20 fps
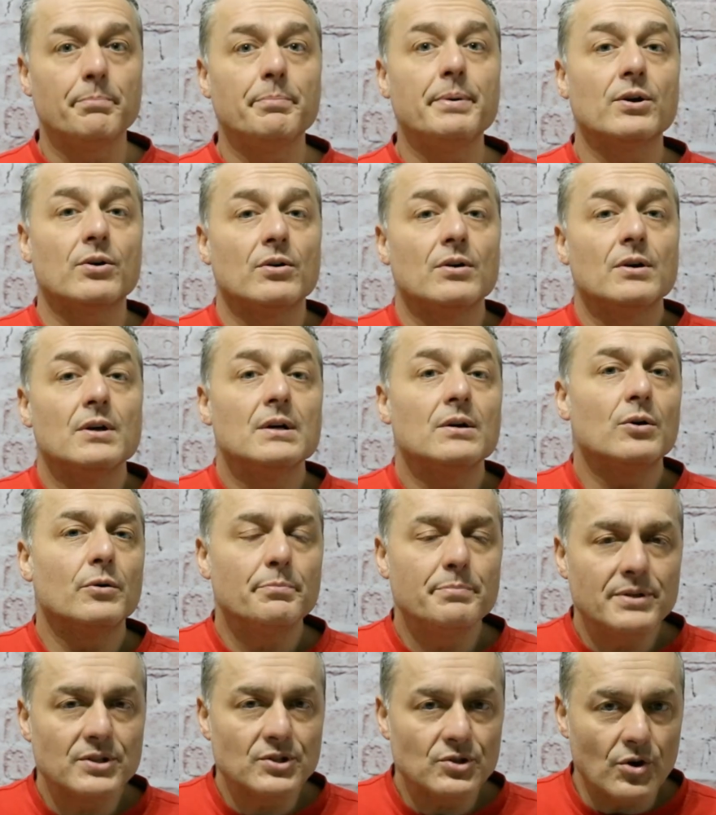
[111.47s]
però ho
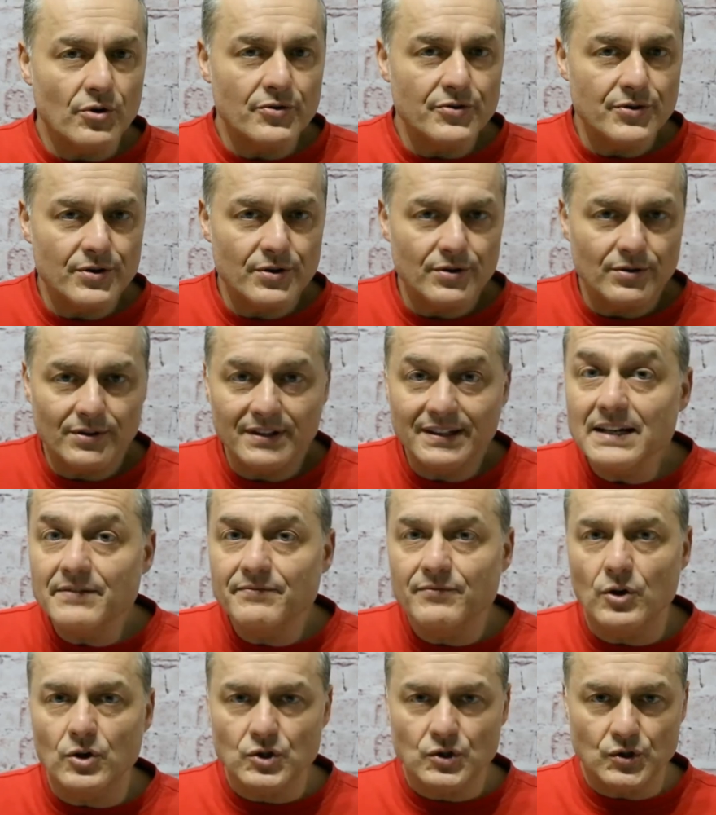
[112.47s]
bisogno del
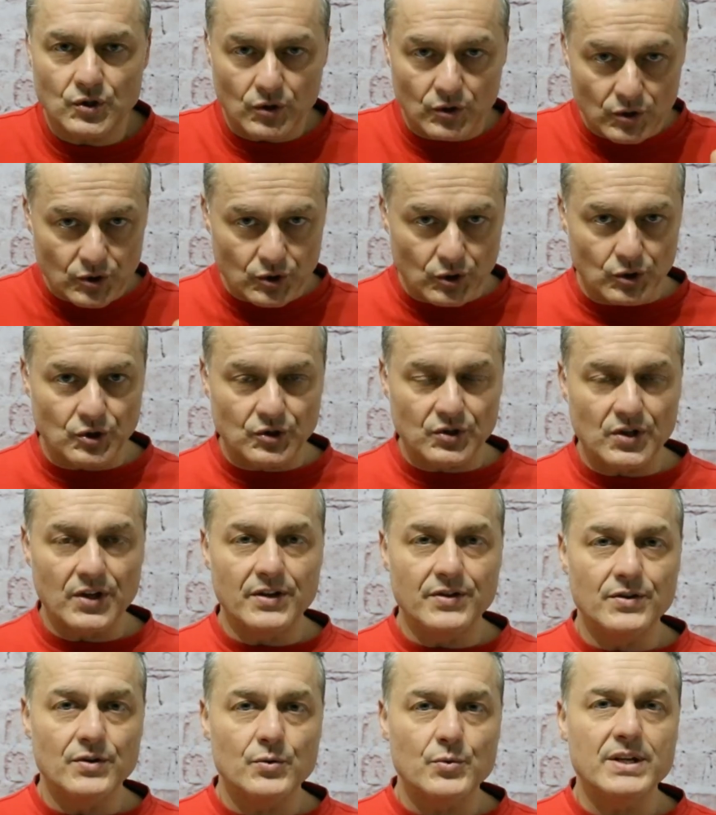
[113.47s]
vostro sostegno.